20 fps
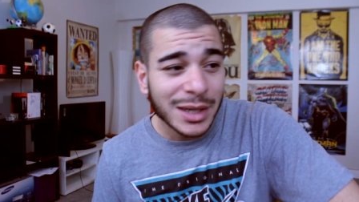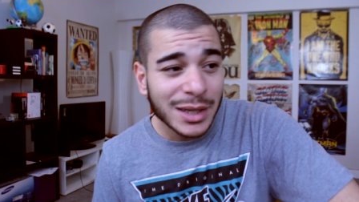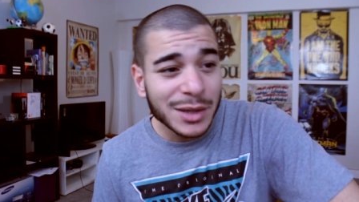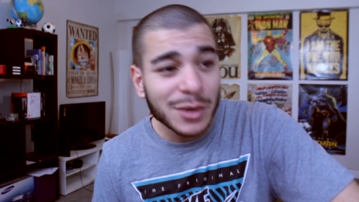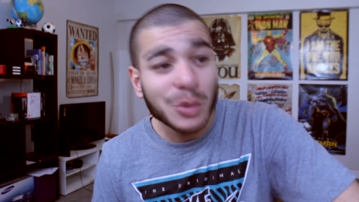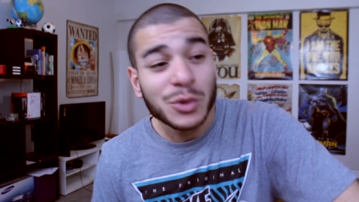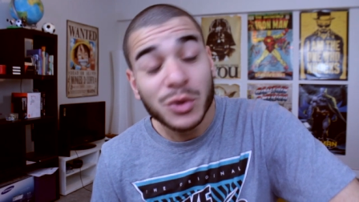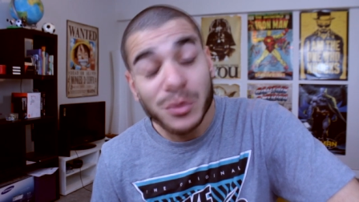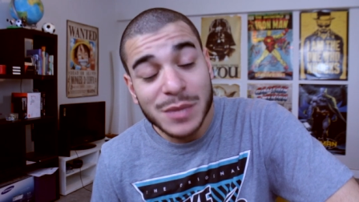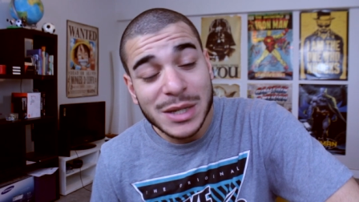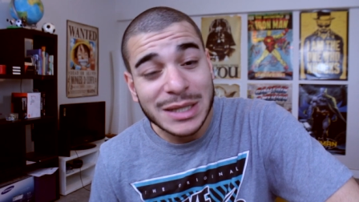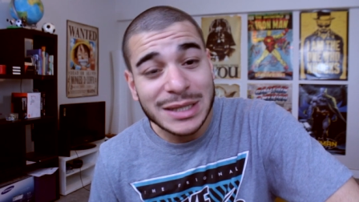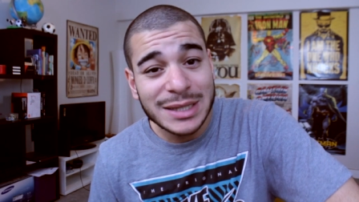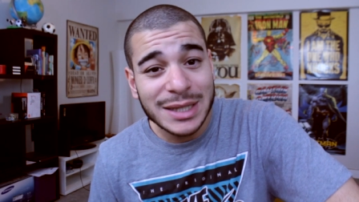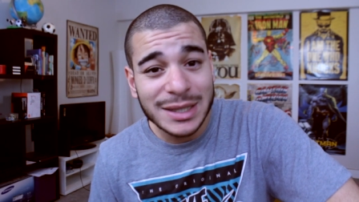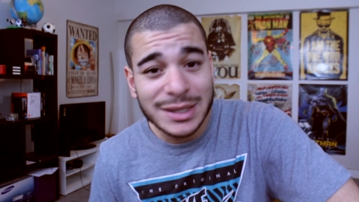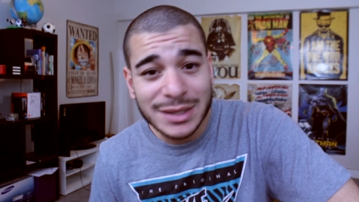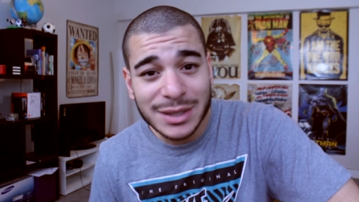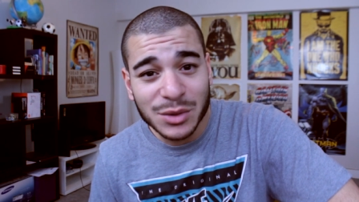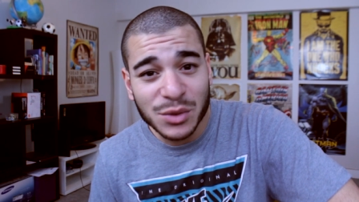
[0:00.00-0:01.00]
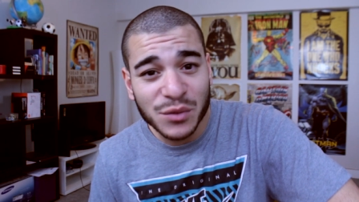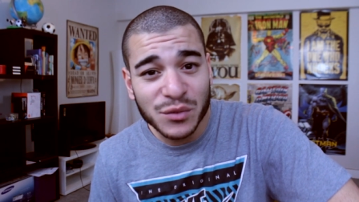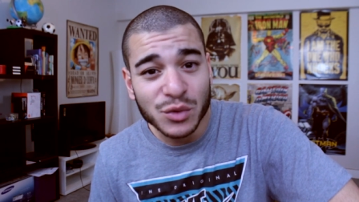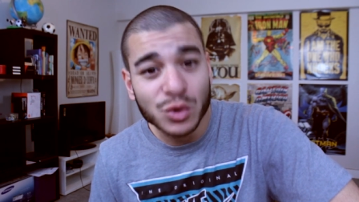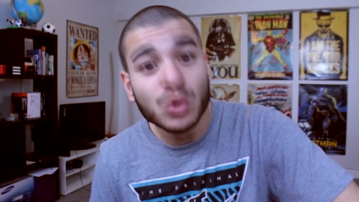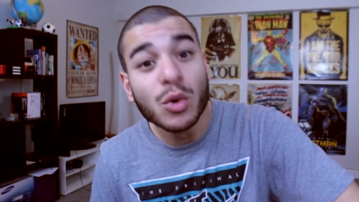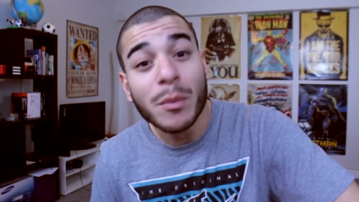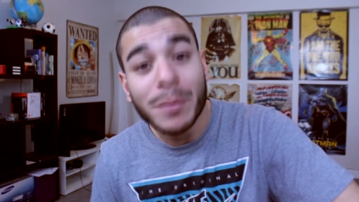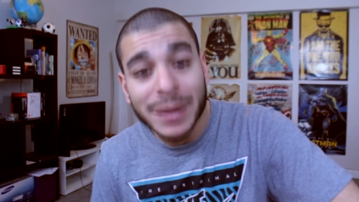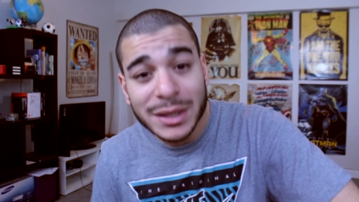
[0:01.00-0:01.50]
Et en 2016, c'est
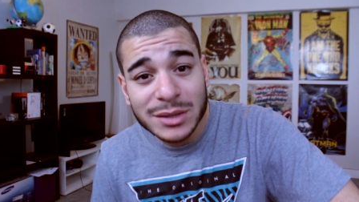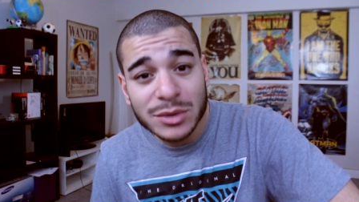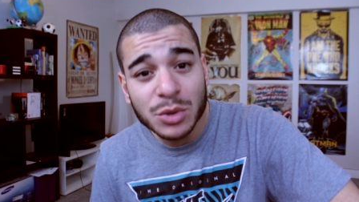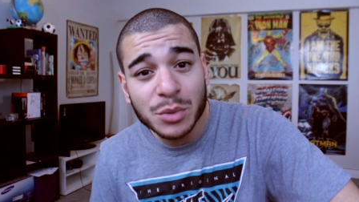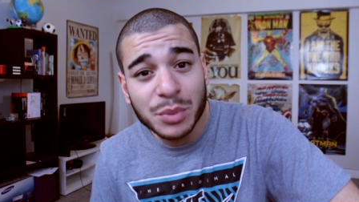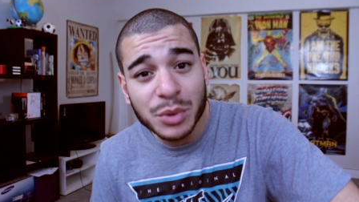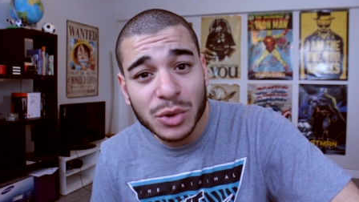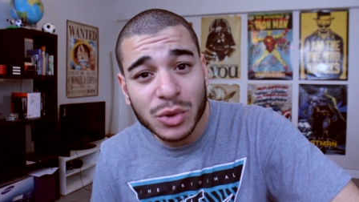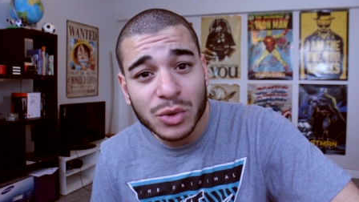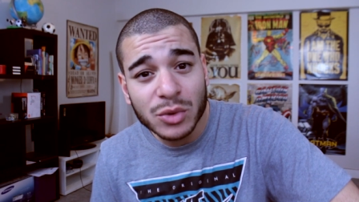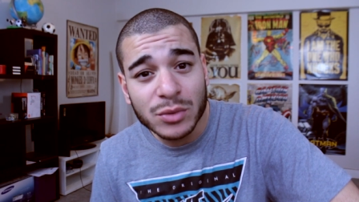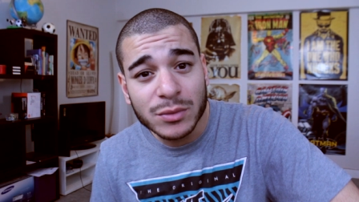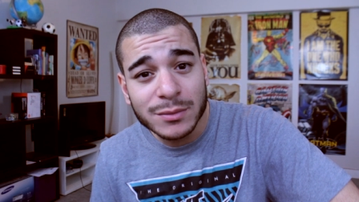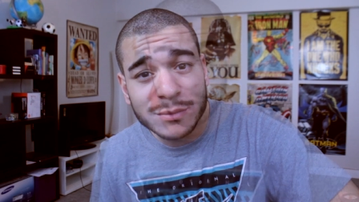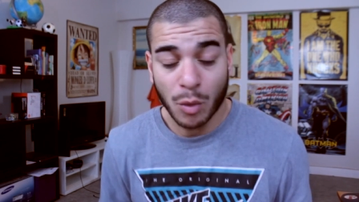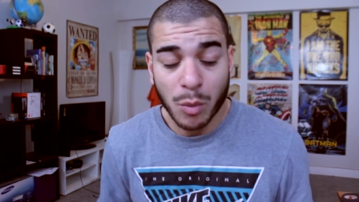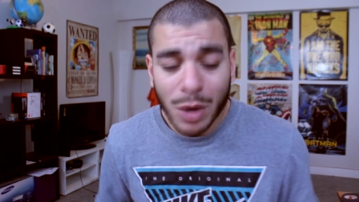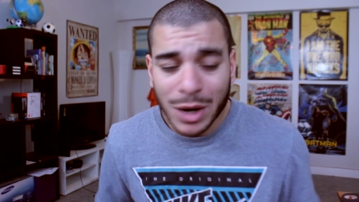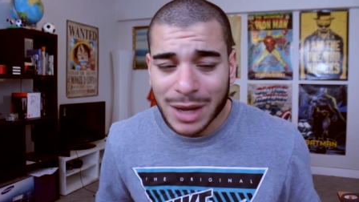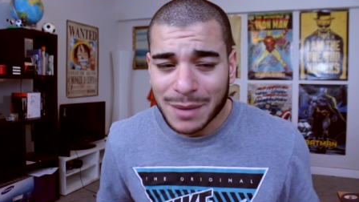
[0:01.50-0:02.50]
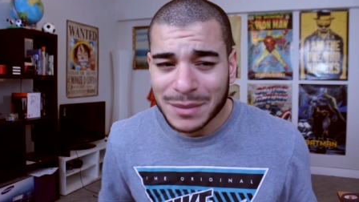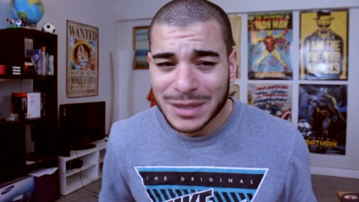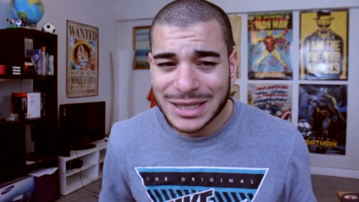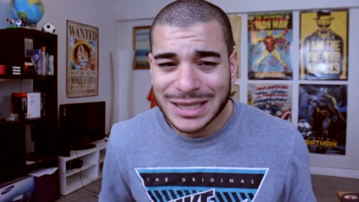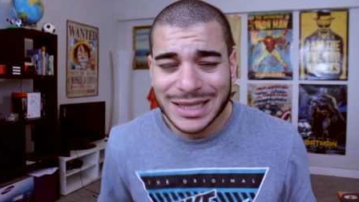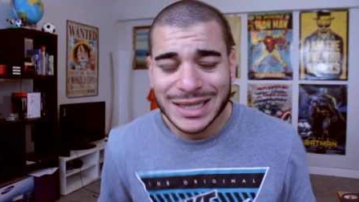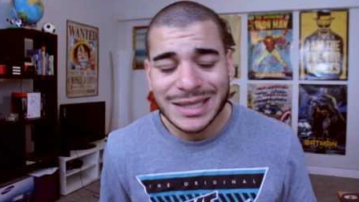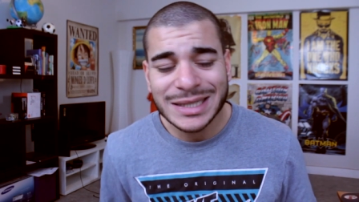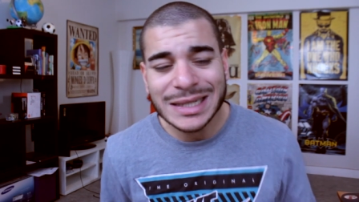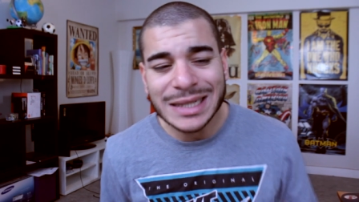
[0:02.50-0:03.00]
devenu ton best poteau. Pour moi,
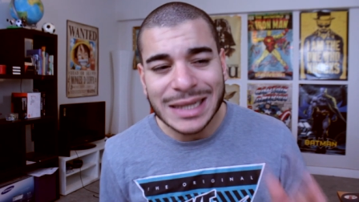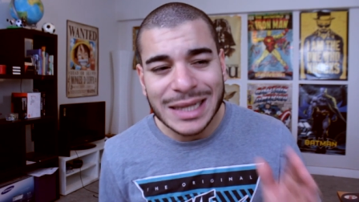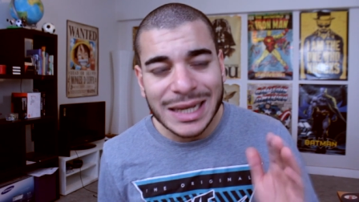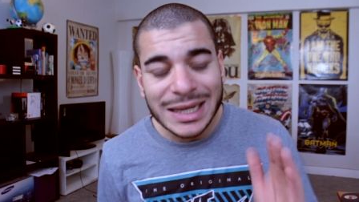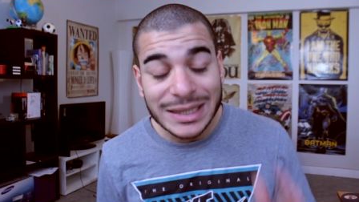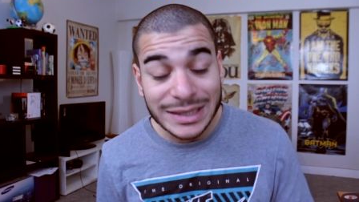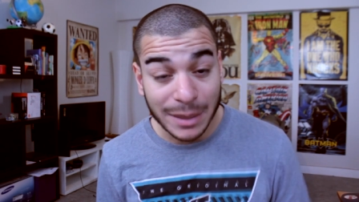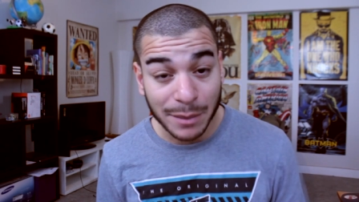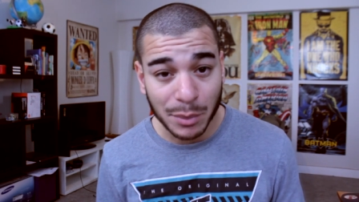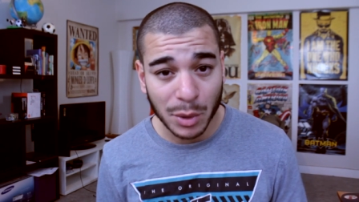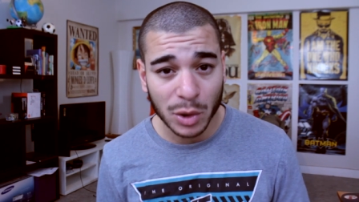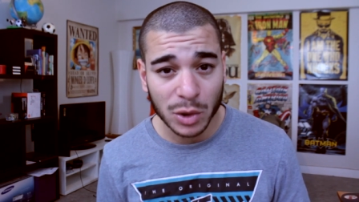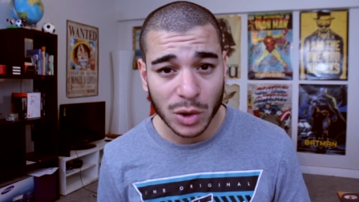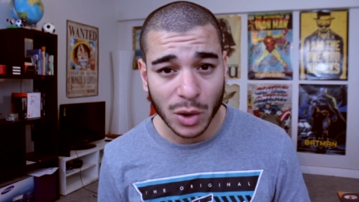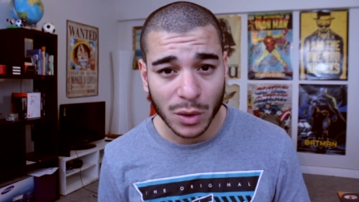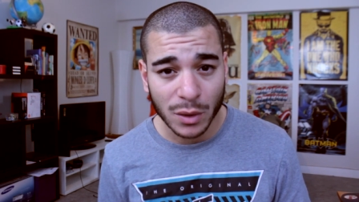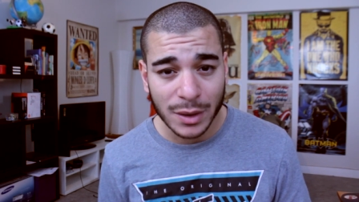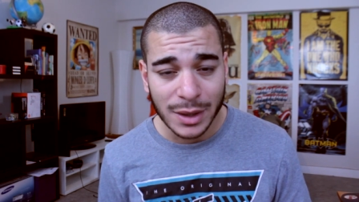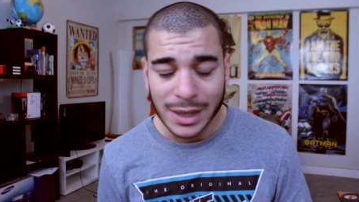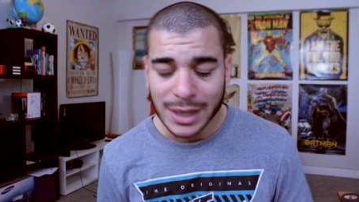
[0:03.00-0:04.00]
l'amitié, c'est très important.